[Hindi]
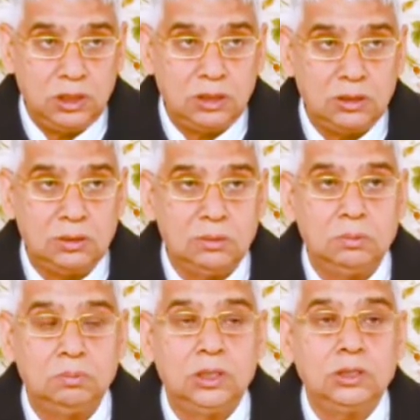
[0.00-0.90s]
के
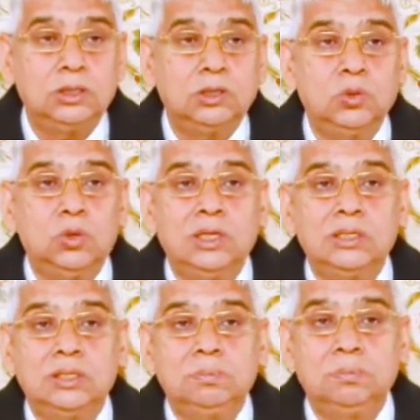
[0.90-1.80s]
मंत्र सोलह
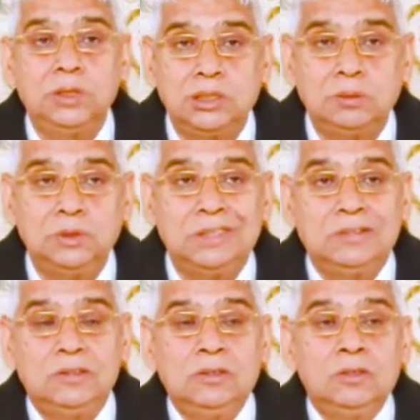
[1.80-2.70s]
से बीस
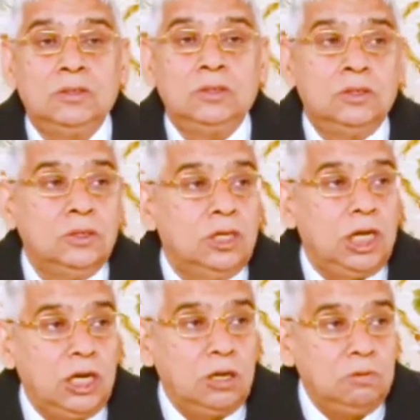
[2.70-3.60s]
में
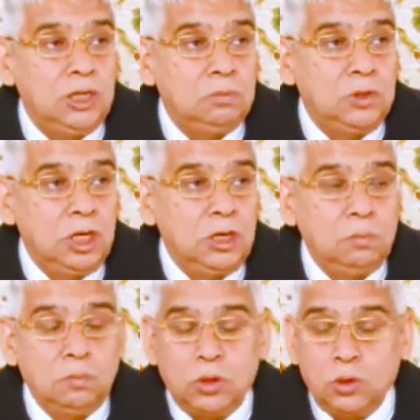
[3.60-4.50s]
ऋग्वेद
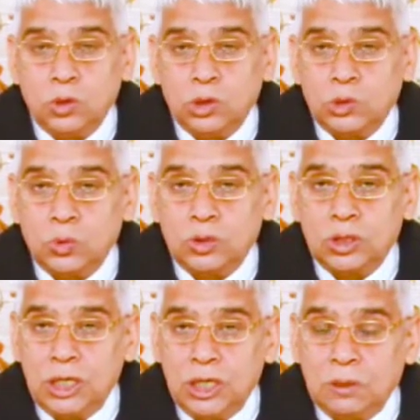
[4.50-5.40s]
मंडल नंबर नौ
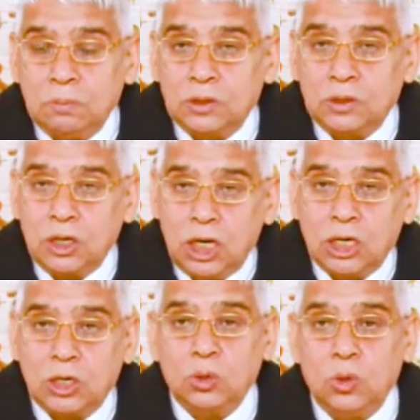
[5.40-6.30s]
सूक्त एक मंत्र
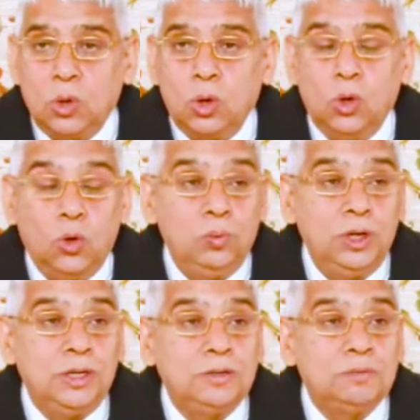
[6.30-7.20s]
आठ और नौ
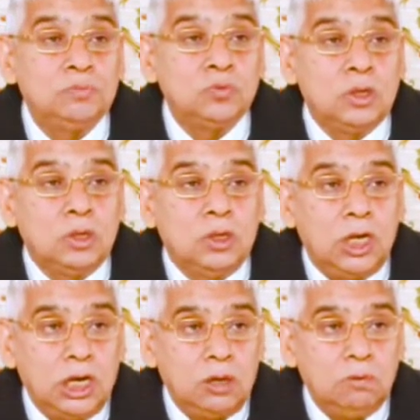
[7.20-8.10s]
में
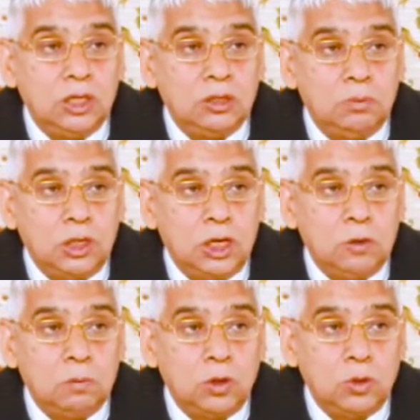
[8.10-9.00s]
ऋग्वेद
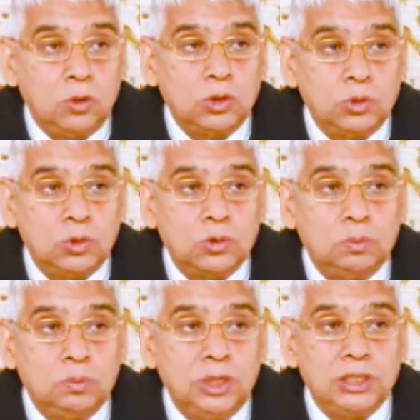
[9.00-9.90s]
मंडल नंबर नौ
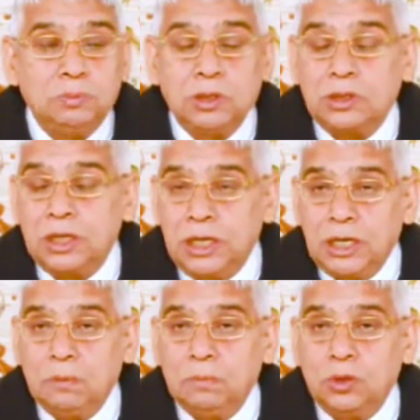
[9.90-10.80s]
सूक्त बीस मंत्र
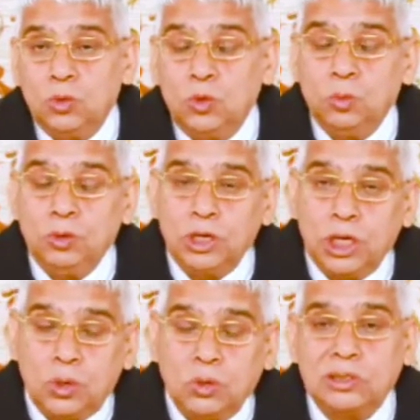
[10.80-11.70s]
एक में और भी
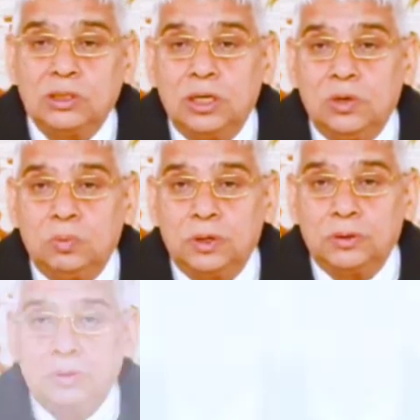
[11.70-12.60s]
अनेकों स्थानों
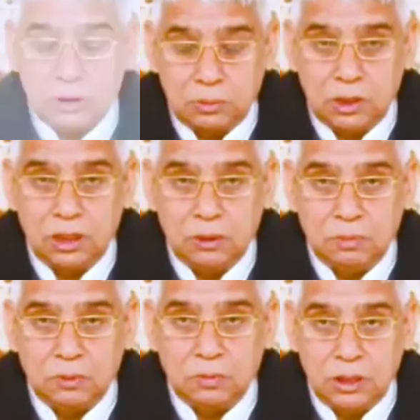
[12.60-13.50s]
पर समय
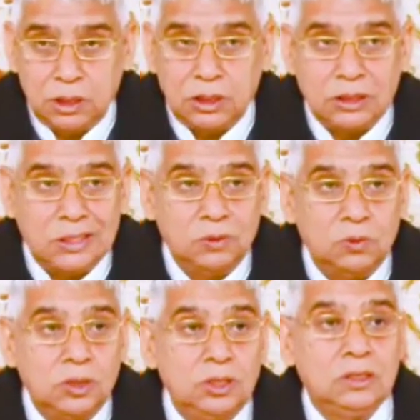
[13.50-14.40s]
आने पर मालिक की दया
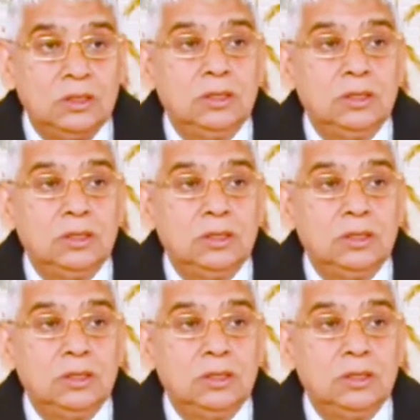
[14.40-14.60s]
होगी